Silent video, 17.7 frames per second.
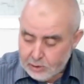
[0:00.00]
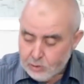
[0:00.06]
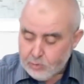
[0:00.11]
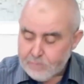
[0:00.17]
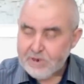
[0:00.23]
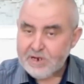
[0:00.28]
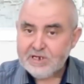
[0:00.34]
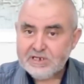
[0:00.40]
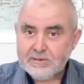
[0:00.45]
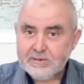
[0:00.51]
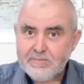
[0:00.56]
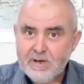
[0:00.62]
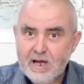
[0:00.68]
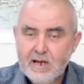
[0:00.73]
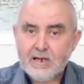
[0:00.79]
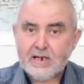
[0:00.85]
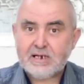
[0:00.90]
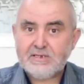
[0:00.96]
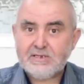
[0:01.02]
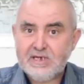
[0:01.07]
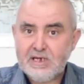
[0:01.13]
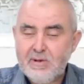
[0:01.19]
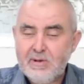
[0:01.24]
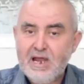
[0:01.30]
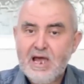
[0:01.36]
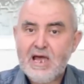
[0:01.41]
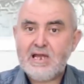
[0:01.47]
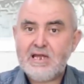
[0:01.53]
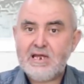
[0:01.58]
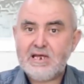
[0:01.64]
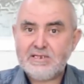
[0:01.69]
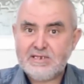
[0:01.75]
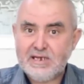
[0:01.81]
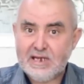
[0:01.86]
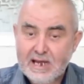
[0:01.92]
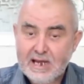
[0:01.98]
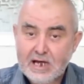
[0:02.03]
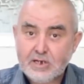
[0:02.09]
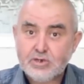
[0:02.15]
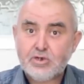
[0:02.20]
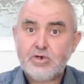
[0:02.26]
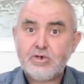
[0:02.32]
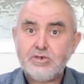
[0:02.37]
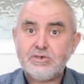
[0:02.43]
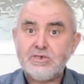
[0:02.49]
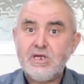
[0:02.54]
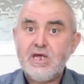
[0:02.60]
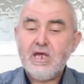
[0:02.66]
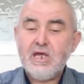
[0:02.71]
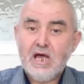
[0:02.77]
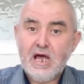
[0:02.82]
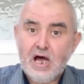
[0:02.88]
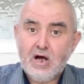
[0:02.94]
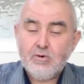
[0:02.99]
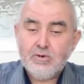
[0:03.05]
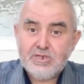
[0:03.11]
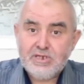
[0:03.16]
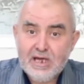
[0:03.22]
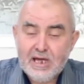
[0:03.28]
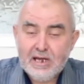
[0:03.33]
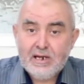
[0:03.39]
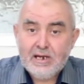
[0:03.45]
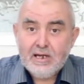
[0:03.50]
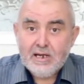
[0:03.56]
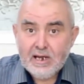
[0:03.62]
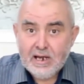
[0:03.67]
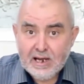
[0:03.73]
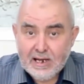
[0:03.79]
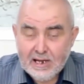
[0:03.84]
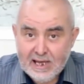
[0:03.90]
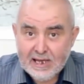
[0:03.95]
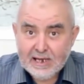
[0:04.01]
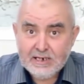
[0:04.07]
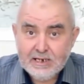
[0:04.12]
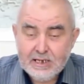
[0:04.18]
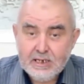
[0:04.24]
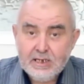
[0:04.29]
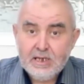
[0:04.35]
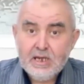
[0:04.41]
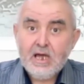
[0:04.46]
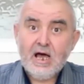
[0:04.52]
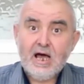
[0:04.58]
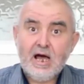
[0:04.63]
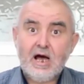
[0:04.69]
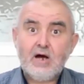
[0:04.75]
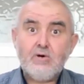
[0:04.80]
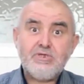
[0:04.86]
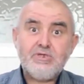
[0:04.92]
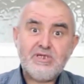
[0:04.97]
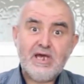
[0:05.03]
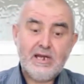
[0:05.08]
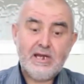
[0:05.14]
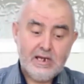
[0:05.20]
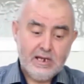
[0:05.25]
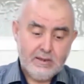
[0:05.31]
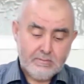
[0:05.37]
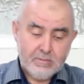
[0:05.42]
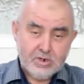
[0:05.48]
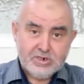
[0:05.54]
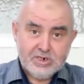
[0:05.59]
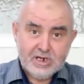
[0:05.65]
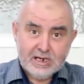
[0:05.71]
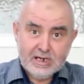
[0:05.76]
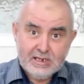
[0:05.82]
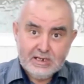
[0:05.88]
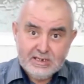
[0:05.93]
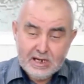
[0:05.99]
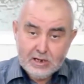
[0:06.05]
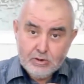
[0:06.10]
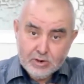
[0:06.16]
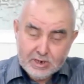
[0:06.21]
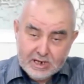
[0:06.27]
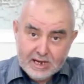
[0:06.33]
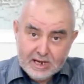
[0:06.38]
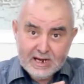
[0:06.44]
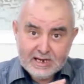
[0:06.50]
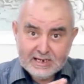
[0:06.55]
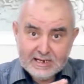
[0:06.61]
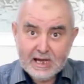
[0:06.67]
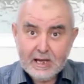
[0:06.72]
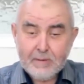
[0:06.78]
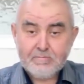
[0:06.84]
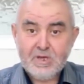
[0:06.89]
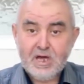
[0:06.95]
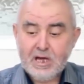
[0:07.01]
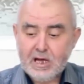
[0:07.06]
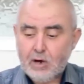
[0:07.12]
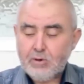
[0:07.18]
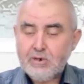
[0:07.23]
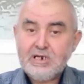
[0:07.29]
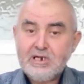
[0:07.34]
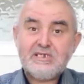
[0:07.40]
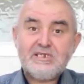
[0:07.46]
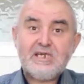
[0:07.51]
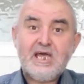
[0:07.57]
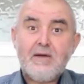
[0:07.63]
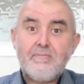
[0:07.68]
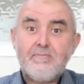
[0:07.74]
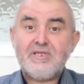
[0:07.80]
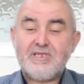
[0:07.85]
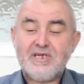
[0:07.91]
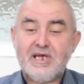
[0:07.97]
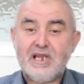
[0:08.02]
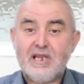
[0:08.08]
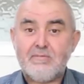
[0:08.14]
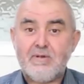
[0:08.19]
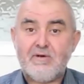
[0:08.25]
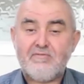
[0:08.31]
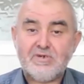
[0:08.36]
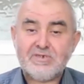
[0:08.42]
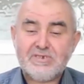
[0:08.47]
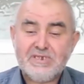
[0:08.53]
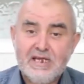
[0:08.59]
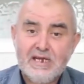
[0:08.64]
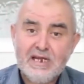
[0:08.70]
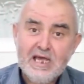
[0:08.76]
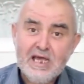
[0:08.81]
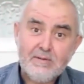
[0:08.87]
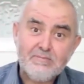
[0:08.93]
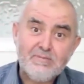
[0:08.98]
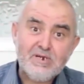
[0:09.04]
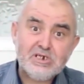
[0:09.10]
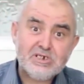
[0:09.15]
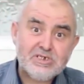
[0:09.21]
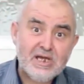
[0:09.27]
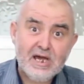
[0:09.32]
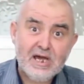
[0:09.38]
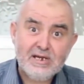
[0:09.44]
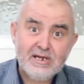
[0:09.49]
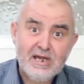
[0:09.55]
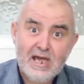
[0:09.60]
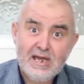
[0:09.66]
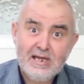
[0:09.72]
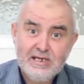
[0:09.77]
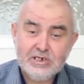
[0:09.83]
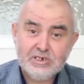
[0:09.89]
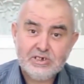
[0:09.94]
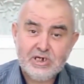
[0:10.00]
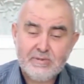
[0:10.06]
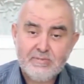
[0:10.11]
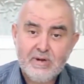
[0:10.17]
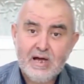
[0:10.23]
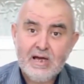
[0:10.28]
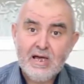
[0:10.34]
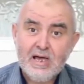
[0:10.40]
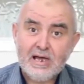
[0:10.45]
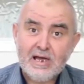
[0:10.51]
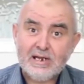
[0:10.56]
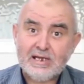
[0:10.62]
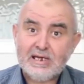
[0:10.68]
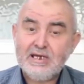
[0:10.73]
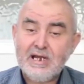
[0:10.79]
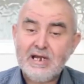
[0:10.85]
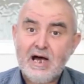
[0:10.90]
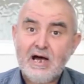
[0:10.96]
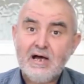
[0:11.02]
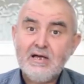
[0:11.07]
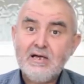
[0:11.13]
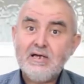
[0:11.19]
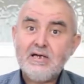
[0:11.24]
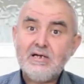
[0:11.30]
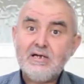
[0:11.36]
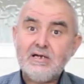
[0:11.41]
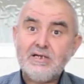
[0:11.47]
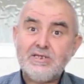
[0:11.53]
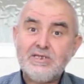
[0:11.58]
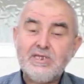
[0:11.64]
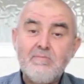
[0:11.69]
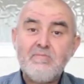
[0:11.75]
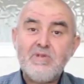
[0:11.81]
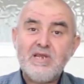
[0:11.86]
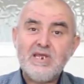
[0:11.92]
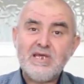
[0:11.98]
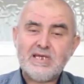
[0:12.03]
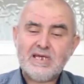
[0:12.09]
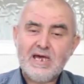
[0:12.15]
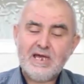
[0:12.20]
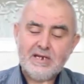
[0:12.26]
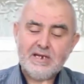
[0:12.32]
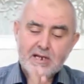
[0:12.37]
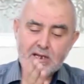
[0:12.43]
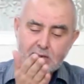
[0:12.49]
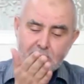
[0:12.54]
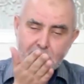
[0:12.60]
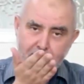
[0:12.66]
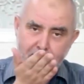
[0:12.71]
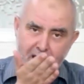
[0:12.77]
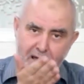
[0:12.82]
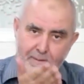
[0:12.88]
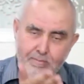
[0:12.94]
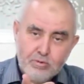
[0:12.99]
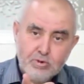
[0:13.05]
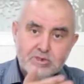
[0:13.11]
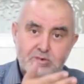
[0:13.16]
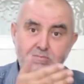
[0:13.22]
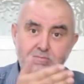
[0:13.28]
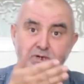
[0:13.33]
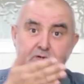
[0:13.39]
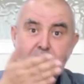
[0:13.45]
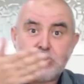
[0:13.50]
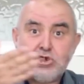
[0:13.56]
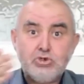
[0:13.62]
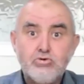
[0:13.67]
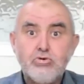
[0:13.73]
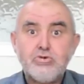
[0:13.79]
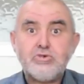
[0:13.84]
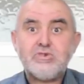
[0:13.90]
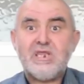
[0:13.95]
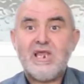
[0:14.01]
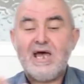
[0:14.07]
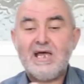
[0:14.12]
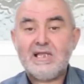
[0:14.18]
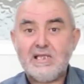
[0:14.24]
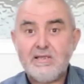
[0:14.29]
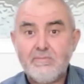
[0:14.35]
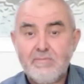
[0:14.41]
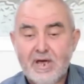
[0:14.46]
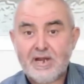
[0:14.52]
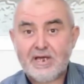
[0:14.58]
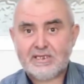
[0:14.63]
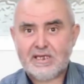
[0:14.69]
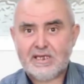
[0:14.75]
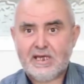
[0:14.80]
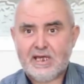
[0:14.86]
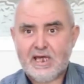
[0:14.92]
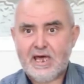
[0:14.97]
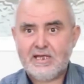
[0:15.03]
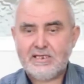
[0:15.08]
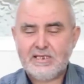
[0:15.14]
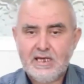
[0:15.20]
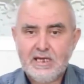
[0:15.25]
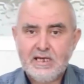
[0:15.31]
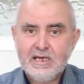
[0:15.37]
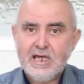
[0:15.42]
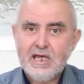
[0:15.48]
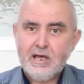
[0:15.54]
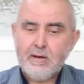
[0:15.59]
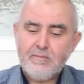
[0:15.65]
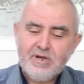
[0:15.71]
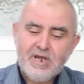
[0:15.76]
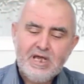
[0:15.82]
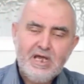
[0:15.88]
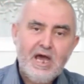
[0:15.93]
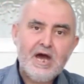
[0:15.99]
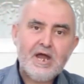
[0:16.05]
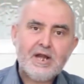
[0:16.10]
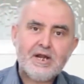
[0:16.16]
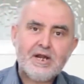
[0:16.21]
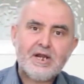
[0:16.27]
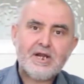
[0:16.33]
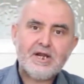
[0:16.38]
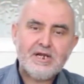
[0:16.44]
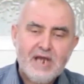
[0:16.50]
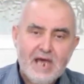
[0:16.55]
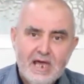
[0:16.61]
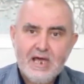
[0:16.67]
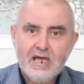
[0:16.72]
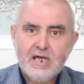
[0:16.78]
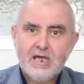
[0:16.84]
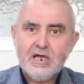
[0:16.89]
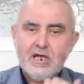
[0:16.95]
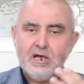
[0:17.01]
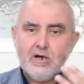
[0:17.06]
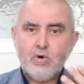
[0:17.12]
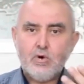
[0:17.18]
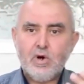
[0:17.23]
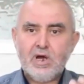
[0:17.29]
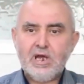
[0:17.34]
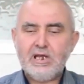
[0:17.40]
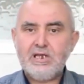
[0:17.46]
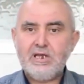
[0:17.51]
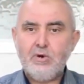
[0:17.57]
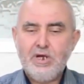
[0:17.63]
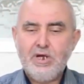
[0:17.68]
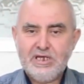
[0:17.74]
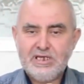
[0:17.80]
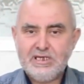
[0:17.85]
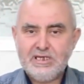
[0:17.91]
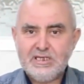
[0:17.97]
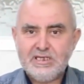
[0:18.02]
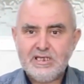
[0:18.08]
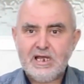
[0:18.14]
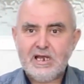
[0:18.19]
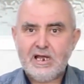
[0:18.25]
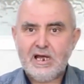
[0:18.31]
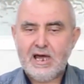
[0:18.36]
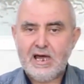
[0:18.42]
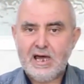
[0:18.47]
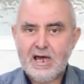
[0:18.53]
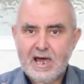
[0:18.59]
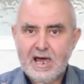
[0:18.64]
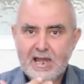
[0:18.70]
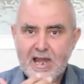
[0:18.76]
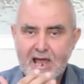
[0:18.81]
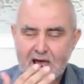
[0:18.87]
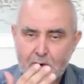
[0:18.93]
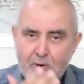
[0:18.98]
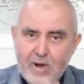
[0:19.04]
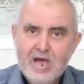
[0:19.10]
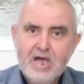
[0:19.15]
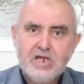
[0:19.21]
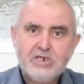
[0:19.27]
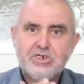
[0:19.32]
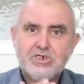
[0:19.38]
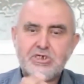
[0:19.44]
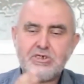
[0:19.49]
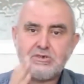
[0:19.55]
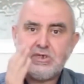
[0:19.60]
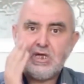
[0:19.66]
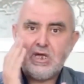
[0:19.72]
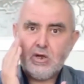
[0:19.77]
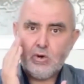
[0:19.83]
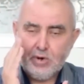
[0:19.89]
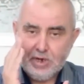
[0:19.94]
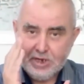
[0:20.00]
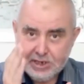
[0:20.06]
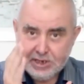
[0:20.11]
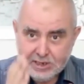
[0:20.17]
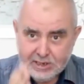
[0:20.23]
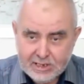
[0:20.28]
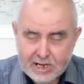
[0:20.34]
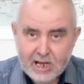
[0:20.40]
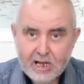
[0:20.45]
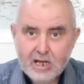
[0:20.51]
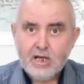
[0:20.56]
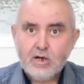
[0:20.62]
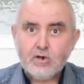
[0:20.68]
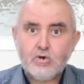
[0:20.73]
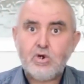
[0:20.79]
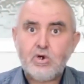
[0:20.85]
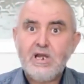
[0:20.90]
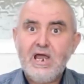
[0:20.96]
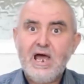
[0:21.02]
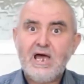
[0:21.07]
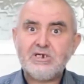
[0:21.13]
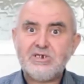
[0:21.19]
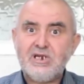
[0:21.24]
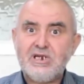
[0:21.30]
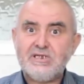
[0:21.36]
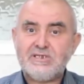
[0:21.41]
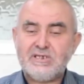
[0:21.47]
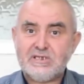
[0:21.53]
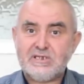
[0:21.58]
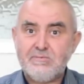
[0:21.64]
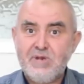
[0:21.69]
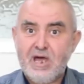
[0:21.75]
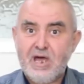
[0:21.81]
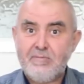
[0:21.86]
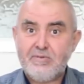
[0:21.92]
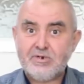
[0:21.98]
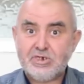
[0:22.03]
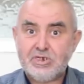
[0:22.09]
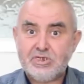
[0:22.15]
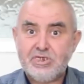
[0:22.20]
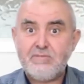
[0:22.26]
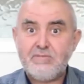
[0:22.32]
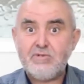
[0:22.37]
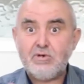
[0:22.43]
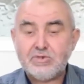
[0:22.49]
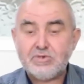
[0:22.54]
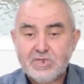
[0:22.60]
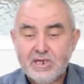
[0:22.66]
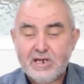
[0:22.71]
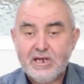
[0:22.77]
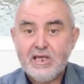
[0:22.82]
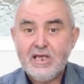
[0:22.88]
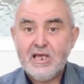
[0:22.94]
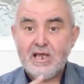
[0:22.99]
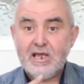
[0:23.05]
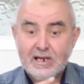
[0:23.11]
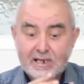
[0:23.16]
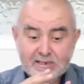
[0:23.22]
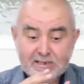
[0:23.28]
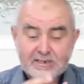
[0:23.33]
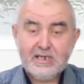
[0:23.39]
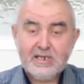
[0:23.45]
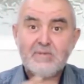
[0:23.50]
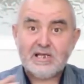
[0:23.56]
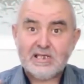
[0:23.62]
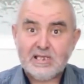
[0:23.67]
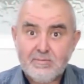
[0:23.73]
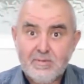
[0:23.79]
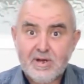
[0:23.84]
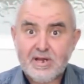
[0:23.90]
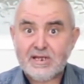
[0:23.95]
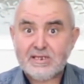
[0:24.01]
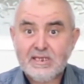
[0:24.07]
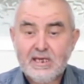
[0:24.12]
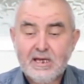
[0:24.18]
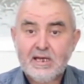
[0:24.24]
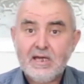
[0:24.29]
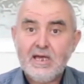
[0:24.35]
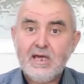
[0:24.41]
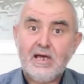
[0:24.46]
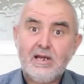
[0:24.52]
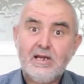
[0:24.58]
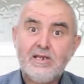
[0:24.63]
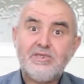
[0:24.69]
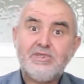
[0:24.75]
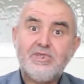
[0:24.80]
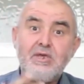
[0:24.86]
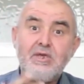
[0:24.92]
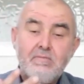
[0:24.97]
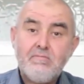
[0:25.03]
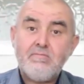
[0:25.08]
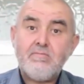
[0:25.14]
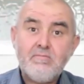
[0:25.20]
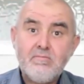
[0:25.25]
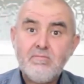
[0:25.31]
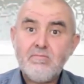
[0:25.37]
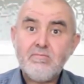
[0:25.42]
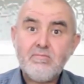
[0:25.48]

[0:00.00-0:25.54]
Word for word: وبالنسبه كثير من الحالات ديال لاختروز او ديال ليغني او ديال مشاكل ديال لو كانال كاربيان او التهابات ديال المفاصل ملي اشتغلنا على الحجامه لقينا الدم اللي كان محبوس باش يدوز لهاد المناطق هذه من حررناه وخل وحيدنا الحواجز وحيدنا كل حاجه اللي تتمنع باش الدم يوصل لكثير من هاد المناطق الدم